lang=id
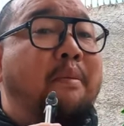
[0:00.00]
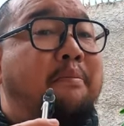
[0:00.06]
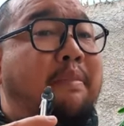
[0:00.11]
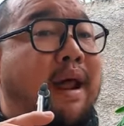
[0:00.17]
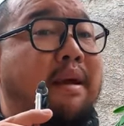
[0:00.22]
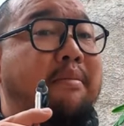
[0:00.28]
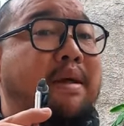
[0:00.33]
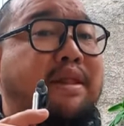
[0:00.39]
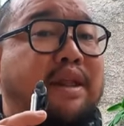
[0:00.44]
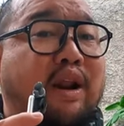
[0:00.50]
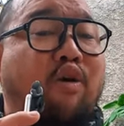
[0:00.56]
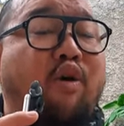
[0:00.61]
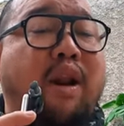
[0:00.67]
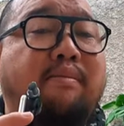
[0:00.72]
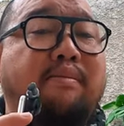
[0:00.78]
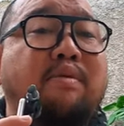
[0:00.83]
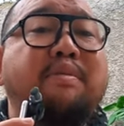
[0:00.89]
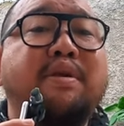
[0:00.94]
parameter
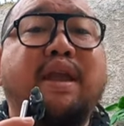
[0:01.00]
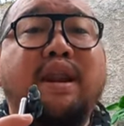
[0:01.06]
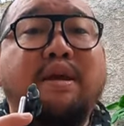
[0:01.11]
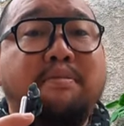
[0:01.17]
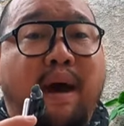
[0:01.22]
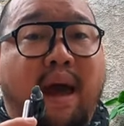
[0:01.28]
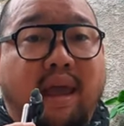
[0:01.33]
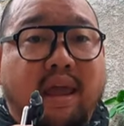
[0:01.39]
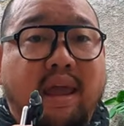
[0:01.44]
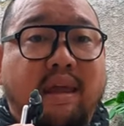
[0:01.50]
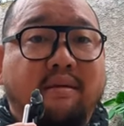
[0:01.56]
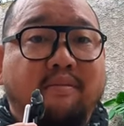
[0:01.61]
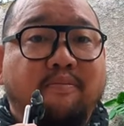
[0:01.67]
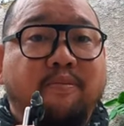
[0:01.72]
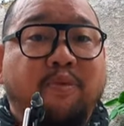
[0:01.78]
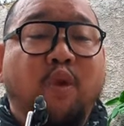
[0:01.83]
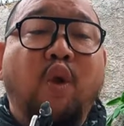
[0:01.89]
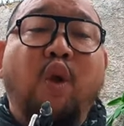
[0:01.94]
kolam lu menjadi baik,
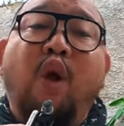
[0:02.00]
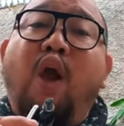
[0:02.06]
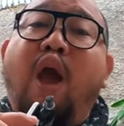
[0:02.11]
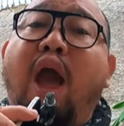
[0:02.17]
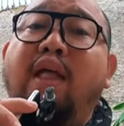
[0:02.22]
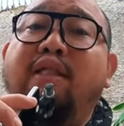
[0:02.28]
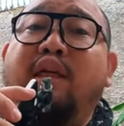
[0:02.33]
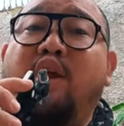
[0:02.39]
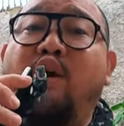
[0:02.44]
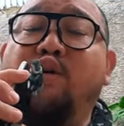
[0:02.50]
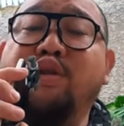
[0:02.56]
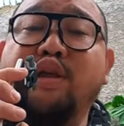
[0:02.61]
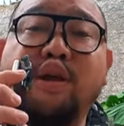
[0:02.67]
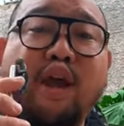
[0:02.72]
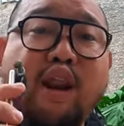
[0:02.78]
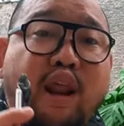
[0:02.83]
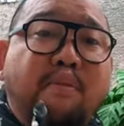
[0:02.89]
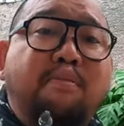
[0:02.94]
kadar
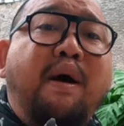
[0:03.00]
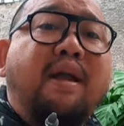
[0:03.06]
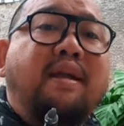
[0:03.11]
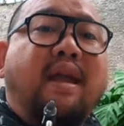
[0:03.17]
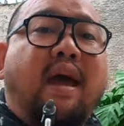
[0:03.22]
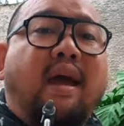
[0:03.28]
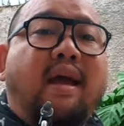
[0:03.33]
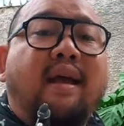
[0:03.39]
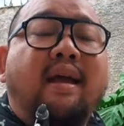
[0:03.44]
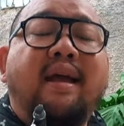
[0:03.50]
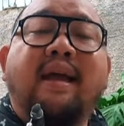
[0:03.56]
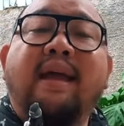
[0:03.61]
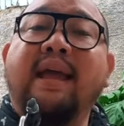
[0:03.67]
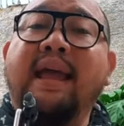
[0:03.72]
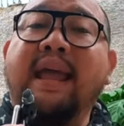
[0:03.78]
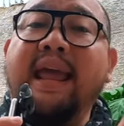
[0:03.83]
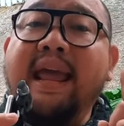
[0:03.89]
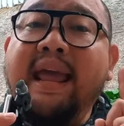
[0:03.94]
oksigennya banyak,
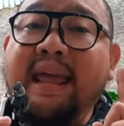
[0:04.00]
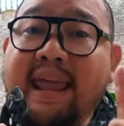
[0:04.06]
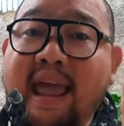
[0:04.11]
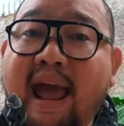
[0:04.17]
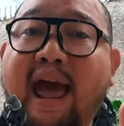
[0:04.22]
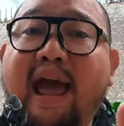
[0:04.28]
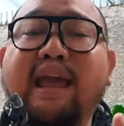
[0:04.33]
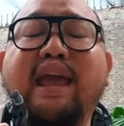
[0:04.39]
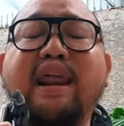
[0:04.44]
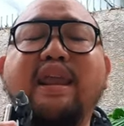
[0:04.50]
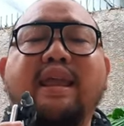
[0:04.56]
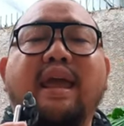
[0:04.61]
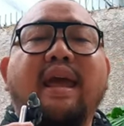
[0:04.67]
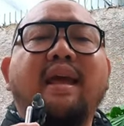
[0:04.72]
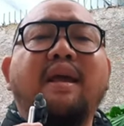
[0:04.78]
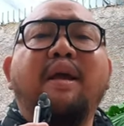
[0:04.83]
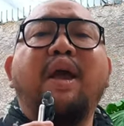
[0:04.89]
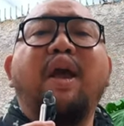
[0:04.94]
yang
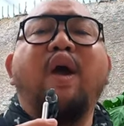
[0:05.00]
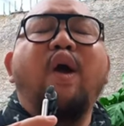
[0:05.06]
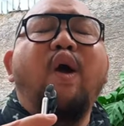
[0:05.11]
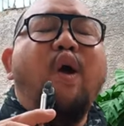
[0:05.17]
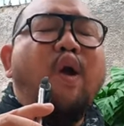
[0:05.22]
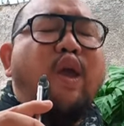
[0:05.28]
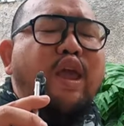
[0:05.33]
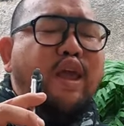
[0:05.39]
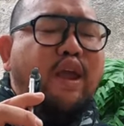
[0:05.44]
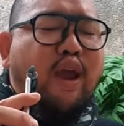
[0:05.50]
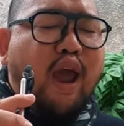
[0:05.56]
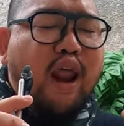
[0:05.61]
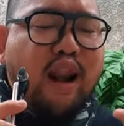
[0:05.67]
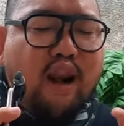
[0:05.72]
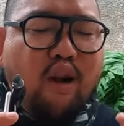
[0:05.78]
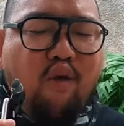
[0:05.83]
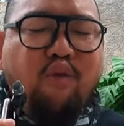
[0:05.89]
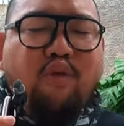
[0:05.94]
akhirnya
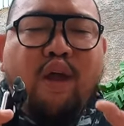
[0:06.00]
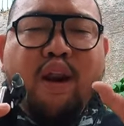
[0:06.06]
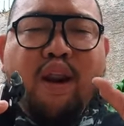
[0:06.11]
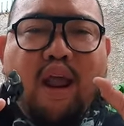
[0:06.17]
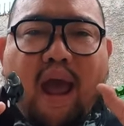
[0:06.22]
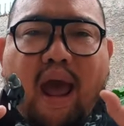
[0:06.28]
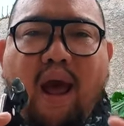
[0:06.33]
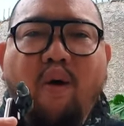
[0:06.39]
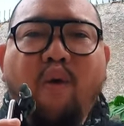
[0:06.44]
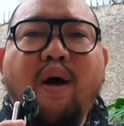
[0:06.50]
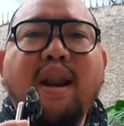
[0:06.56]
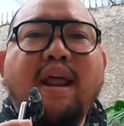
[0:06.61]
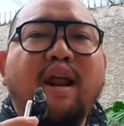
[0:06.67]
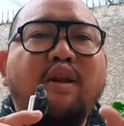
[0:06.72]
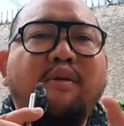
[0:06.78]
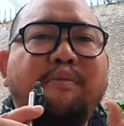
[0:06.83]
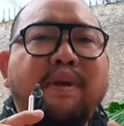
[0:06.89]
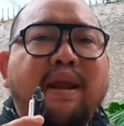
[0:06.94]
ikan lu dari awal
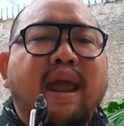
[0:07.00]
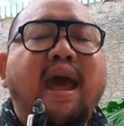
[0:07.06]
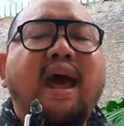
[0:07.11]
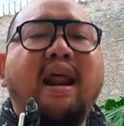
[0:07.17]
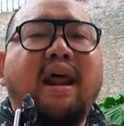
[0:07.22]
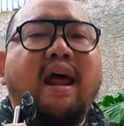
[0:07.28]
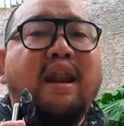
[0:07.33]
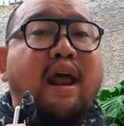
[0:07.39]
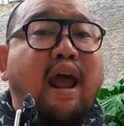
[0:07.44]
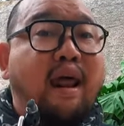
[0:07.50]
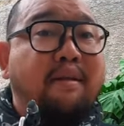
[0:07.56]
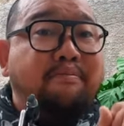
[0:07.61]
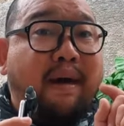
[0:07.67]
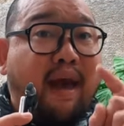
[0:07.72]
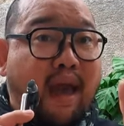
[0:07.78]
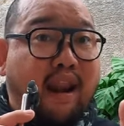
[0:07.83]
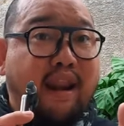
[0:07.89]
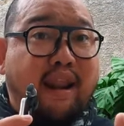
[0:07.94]
yang lu pelihara dengan
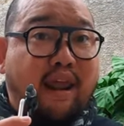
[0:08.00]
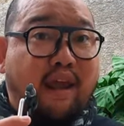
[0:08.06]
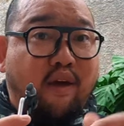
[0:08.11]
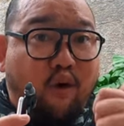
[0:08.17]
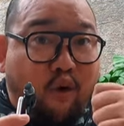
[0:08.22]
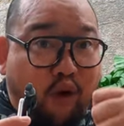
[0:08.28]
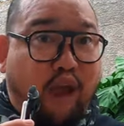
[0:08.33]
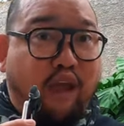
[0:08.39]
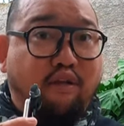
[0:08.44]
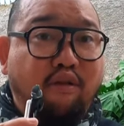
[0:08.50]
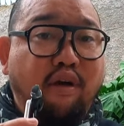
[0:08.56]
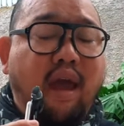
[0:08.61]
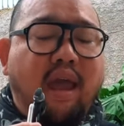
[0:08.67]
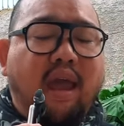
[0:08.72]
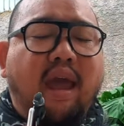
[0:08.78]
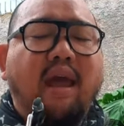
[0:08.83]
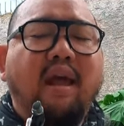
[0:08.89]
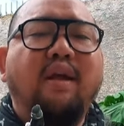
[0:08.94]
pakan yang oke okay juga
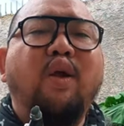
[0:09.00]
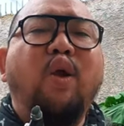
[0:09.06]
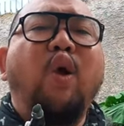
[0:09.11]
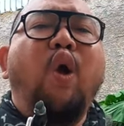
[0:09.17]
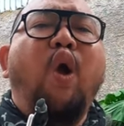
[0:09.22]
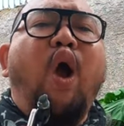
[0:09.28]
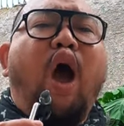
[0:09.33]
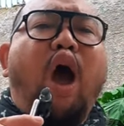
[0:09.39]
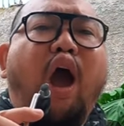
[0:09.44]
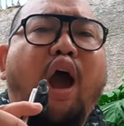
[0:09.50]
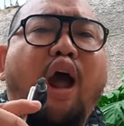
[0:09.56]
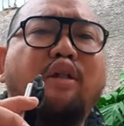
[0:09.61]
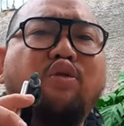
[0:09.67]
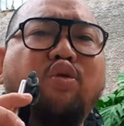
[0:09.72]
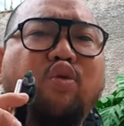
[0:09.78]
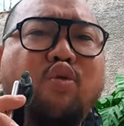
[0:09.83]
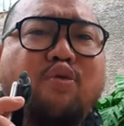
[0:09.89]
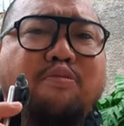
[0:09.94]
ya,
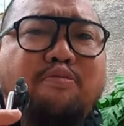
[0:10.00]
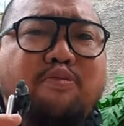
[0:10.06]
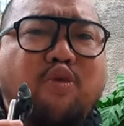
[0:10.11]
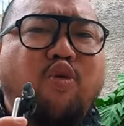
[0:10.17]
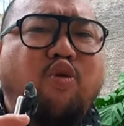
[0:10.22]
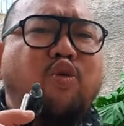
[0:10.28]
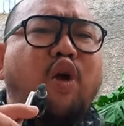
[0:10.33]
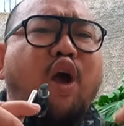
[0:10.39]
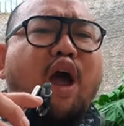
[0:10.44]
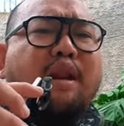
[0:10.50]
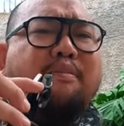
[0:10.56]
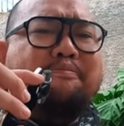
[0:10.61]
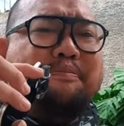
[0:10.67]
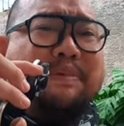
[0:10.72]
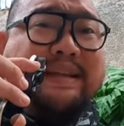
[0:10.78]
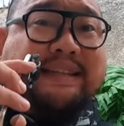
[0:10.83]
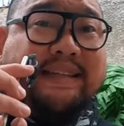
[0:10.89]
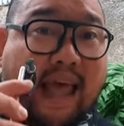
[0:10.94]
akan tumbuh dengan
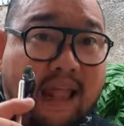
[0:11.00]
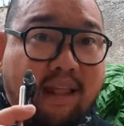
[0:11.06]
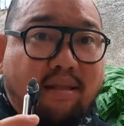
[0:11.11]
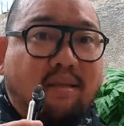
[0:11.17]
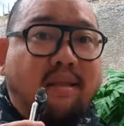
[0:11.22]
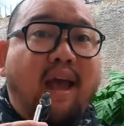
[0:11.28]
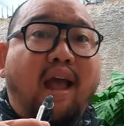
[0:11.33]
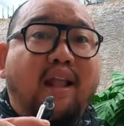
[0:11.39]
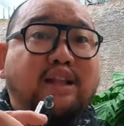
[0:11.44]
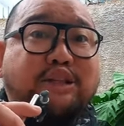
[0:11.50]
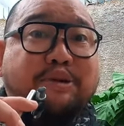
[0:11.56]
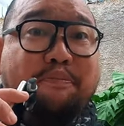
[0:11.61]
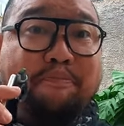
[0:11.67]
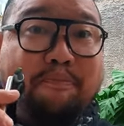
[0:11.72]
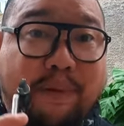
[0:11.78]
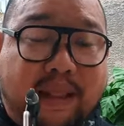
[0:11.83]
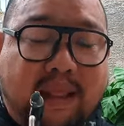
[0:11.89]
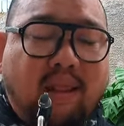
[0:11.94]
pesat, dengan
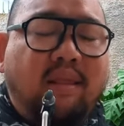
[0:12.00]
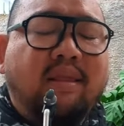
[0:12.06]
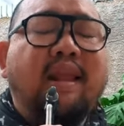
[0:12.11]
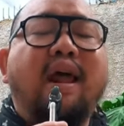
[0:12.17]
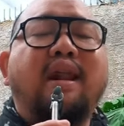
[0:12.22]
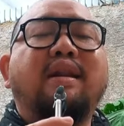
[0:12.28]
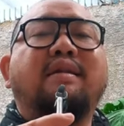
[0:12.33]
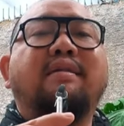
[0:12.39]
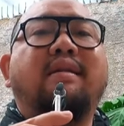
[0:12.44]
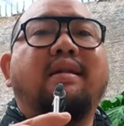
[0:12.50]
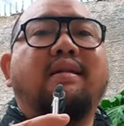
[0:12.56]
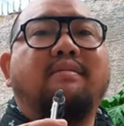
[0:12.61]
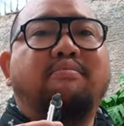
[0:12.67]
cepat dan